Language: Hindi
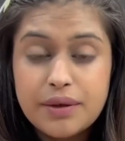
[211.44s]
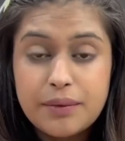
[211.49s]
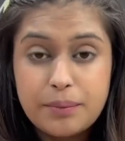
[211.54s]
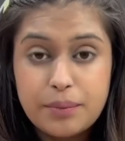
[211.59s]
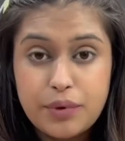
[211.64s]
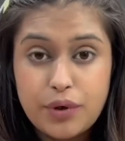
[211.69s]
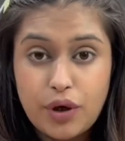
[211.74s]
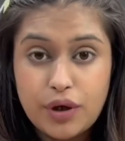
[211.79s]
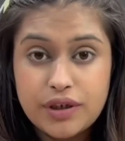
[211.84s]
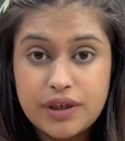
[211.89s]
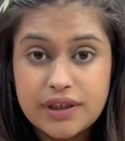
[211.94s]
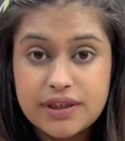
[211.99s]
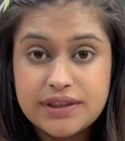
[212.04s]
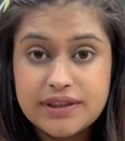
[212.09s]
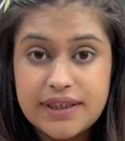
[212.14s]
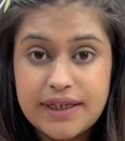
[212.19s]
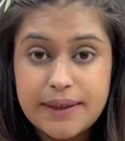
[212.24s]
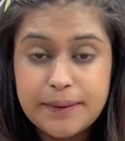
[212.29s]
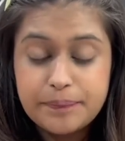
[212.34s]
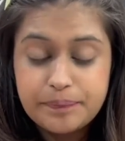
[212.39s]
प्रोडक्ट्स
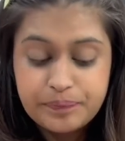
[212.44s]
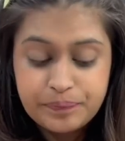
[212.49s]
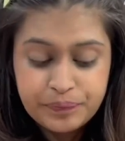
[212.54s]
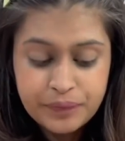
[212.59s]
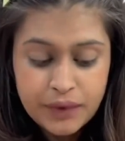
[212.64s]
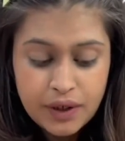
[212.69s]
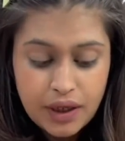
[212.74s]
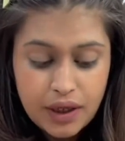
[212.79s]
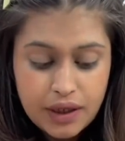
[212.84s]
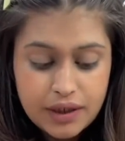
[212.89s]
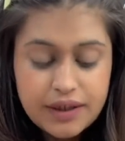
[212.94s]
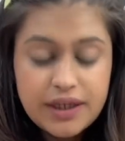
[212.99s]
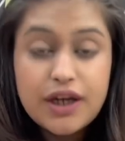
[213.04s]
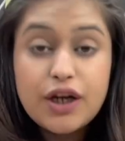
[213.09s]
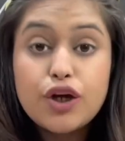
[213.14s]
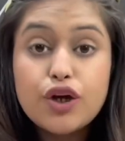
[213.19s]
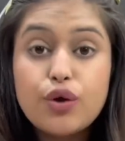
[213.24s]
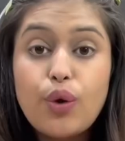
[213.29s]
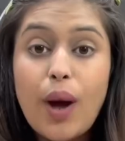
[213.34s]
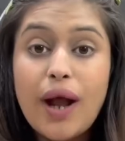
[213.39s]
है ये
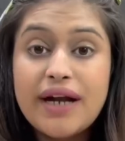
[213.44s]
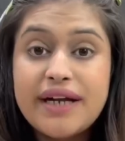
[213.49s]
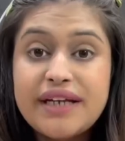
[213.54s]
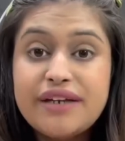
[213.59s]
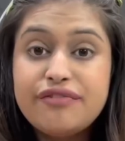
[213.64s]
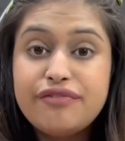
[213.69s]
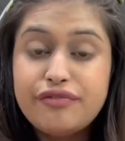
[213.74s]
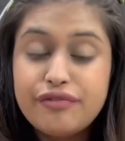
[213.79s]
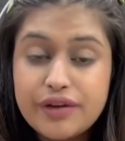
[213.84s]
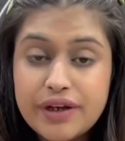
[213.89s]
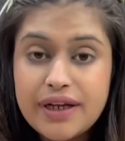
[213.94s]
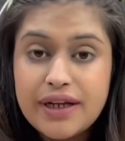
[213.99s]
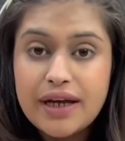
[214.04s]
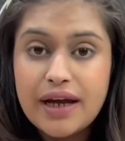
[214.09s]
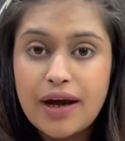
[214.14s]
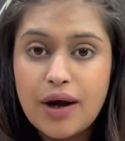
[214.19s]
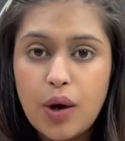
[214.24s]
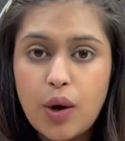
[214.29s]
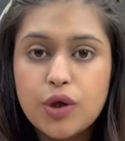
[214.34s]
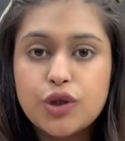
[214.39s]
क्रुअल्टी फ्री है
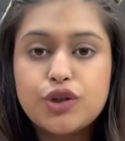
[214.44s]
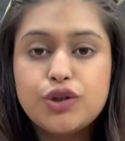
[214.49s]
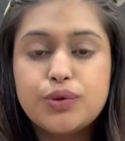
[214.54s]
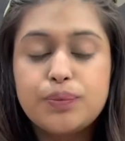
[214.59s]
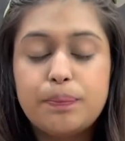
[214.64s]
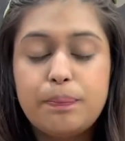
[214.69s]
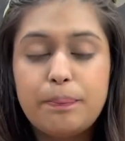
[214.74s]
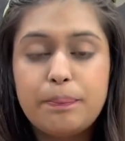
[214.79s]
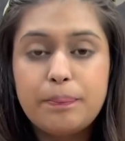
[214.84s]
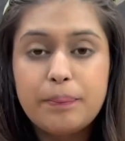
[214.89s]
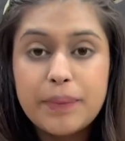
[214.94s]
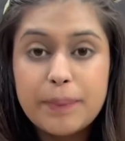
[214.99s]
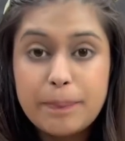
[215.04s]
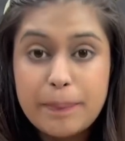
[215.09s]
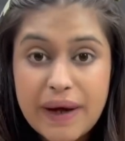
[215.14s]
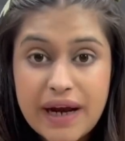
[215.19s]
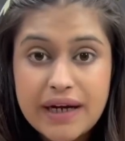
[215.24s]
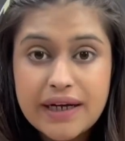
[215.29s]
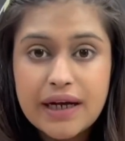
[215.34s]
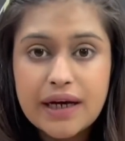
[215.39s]
और
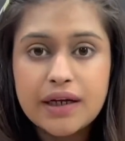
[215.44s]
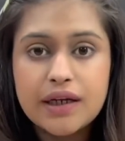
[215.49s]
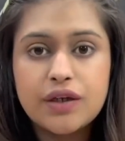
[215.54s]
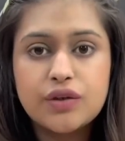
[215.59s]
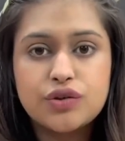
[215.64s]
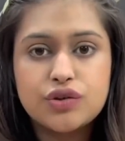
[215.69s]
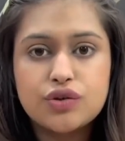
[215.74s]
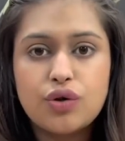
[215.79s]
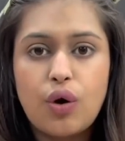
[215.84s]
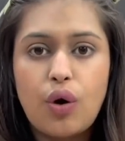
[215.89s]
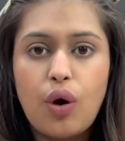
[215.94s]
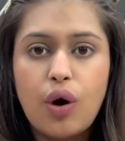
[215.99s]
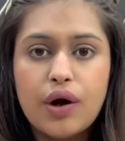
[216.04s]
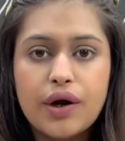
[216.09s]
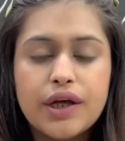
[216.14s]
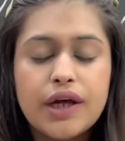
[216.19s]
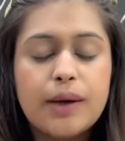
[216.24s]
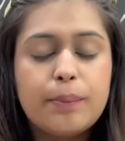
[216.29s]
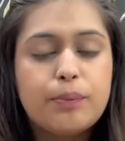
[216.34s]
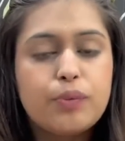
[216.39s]
पेटा ने उसको
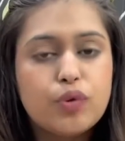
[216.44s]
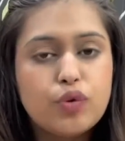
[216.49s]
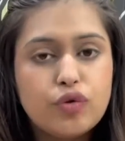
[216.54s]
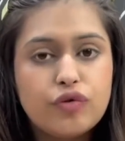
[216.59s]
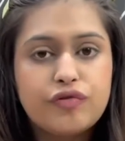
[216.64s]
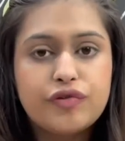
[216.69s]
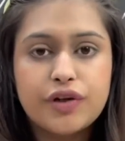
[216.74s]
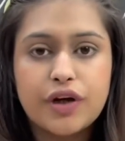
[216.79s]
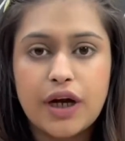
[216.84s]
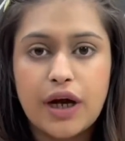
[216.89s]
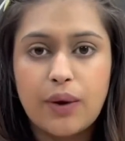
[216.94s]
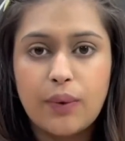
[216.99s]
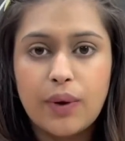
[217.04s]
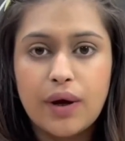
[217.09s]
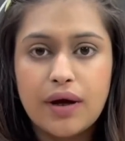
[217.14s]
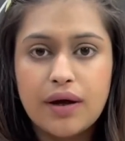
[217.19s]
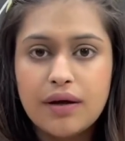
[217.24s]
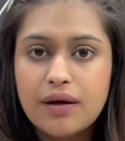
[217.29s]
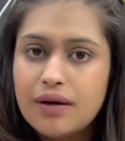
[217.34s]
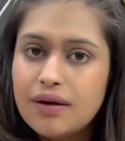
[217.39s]
ऑलरेडी अप्रूव करा हुआ
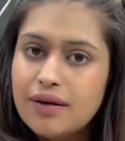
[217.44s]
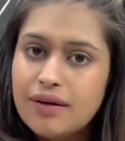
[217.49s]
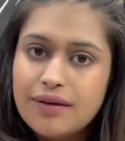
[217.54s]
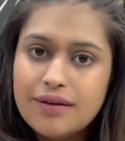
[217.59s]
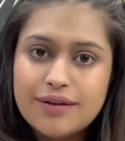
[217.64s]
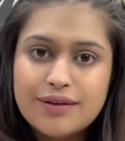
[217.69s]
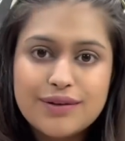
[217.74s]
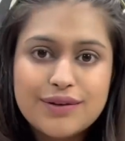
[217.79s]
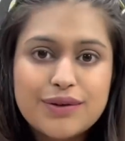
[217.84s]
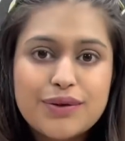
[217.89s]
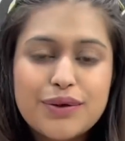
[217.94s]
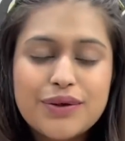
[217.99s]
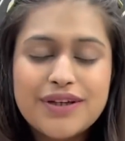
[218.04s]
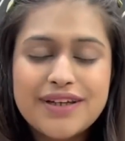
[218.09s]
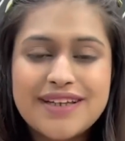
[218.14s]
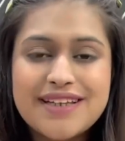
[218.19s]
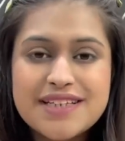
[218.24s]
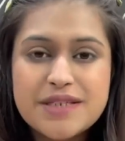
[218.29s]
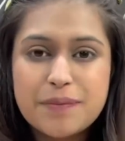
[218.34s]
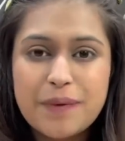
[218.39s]
है तो
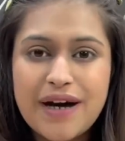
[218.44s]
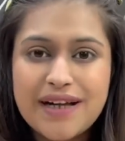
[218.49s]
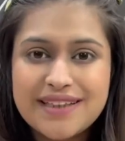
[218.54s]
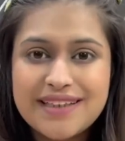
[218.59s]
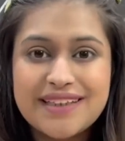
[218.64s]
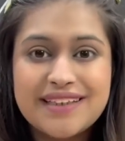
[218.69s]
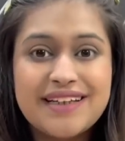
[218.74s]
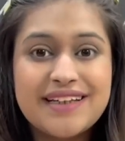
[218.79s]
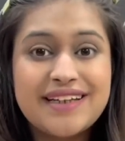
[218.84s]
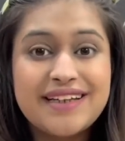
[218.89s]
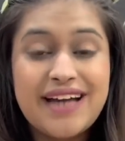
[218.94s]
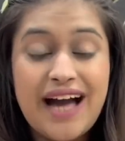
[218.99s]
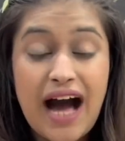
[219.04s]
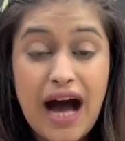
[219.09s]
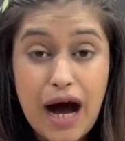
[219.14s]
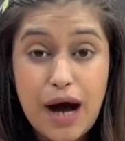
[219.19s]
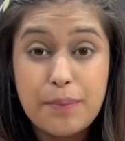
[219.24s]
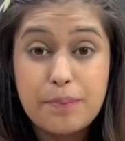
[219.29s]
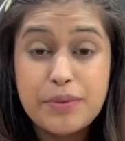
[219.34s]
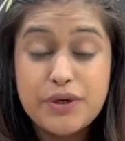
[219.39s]
किस बात की देरी
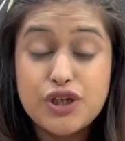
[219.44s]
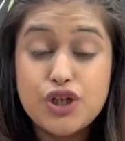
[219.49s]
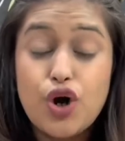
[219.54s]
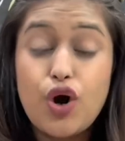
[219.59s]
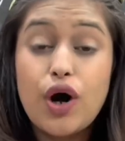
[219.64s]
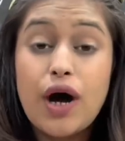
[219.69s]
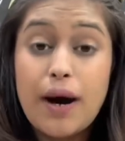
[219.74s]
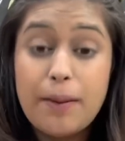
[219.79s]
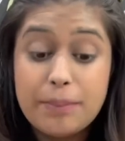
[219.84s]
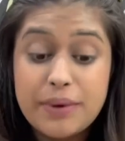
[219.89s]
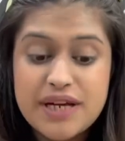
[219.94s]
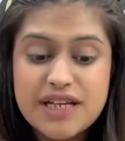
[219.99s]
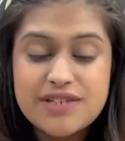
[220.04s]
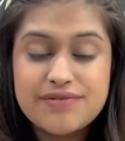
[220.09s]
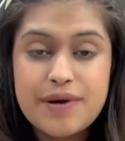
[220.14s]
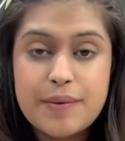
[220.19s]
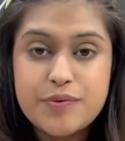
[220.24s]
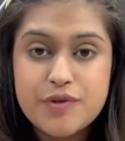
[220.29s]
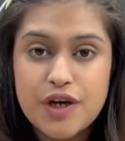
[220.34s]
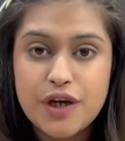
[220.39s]
आप भी जाओ अभी इस
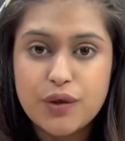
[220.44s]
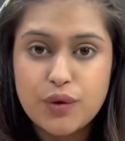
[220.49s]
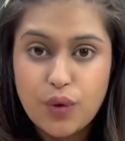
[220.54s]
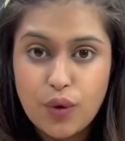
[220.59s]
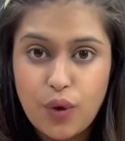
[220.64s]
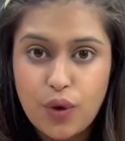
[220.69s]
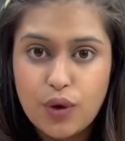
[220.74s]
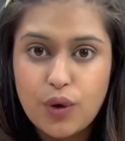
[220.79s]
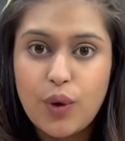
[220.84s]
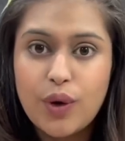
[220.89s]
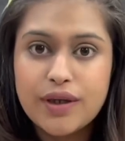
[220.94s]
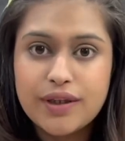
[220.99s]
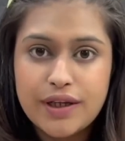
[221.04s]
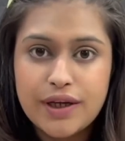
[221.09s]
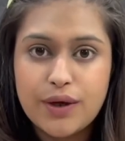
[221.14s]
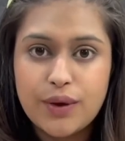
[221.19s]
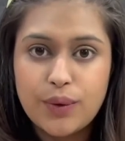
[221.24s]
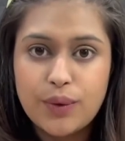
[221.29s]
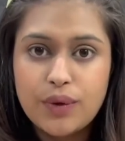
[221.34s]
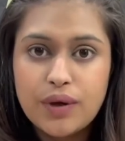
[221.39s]
वेबसाइट को खोलो और
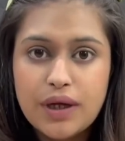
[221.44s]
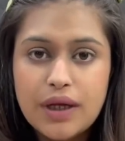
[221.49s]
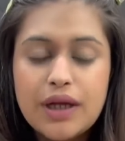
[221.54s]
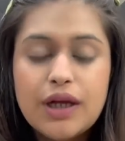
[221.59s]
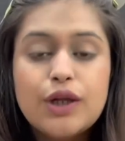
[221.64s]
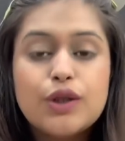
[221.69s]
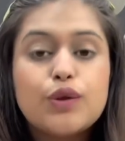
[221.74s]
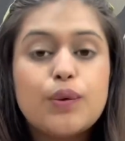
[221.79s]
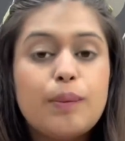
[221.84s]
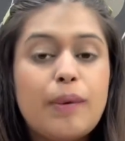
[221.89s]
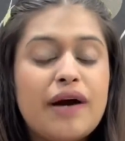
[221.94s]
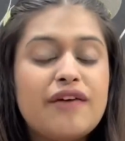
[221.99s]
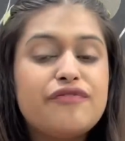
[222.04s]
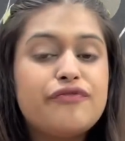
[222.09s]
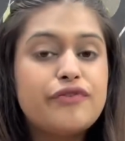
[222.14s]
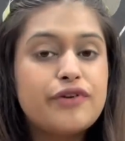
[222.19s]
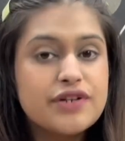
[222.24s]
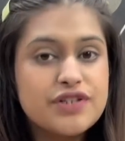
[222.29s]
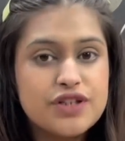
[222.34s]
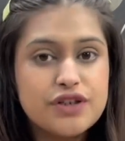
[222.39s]
देखो तो मैं
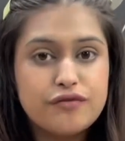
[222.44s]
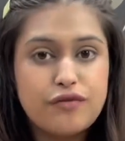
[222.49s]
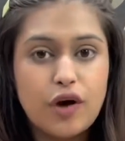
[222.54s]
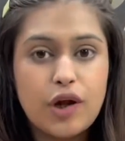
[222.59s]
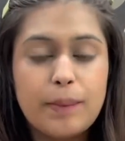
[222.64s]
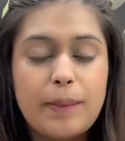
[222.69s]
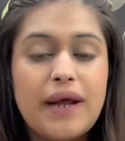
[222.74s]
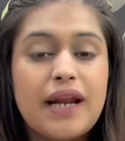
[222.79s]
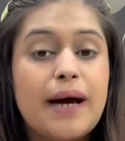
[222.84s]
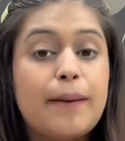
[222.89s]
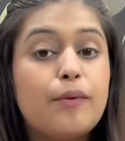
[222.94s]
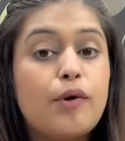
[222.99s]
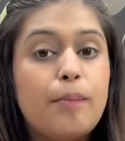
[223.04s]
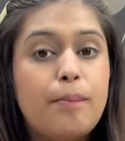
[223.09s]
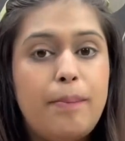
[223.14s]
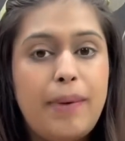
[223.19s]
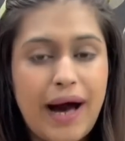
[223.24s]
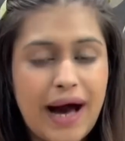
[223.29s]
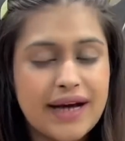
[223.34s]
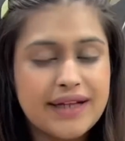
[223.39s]
फर्स्ट ऑफ ऑल पहले आपको
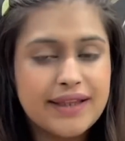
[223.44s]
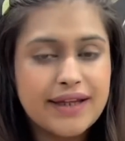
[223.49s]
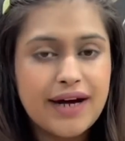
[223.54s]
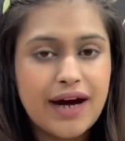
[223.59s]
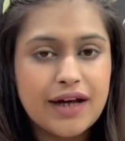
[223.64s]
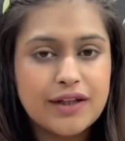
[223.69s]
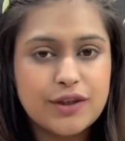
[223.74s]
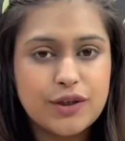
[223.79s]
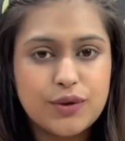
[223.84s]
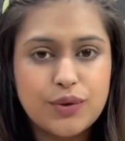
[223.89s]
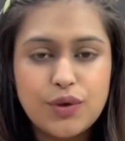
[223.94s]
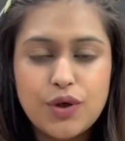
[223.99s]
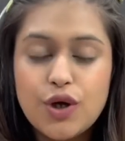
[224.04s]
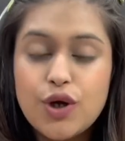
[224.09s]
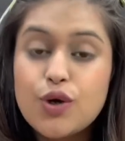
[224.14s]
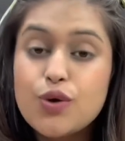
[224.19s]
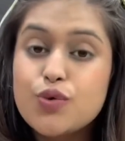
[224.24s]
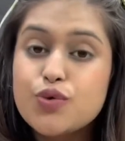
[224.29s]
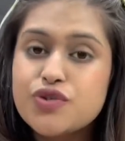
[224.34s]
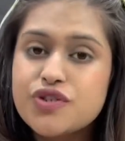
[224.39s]
बैग दिखाती
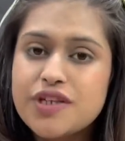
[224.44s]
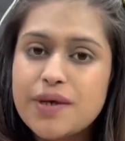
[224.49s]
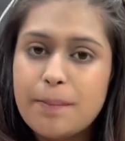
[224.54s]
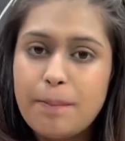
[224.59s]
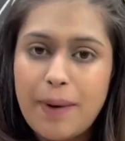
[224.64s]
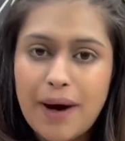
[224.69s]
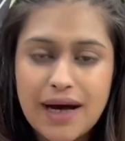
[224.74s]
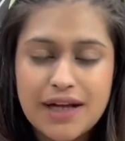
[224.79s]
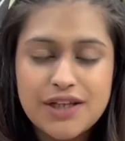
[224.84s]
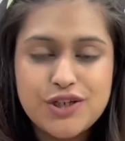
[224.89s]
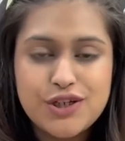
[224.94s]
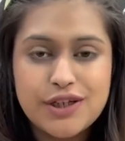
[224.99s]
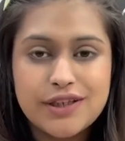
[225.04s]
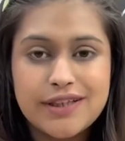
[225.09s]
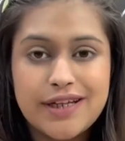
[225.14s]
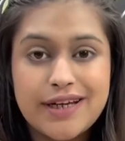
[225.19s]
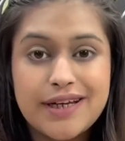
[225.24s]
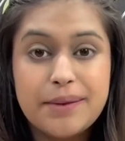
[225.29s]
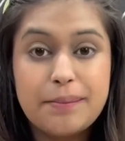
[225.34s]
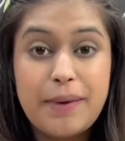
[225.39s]
हूँ उसके बाद चलते
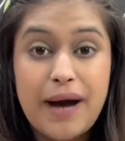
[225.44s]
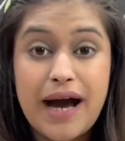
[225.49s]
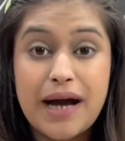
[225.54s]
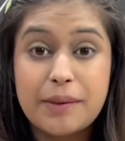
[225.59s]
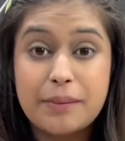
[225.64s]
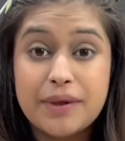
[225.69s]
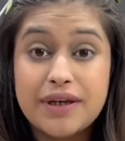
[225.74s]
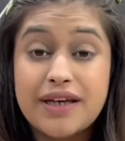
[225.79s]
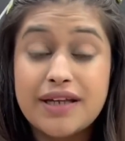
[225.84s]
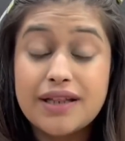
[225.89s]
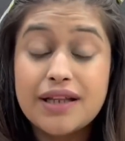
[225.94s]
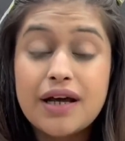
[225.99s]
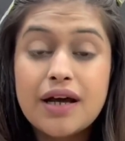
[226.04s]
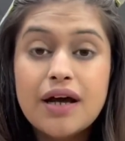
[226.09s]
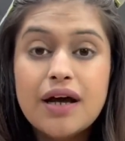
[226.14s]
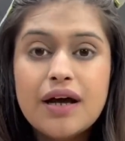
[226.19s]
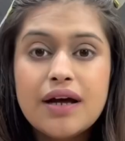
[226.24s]
हैं कि बैग में कितनी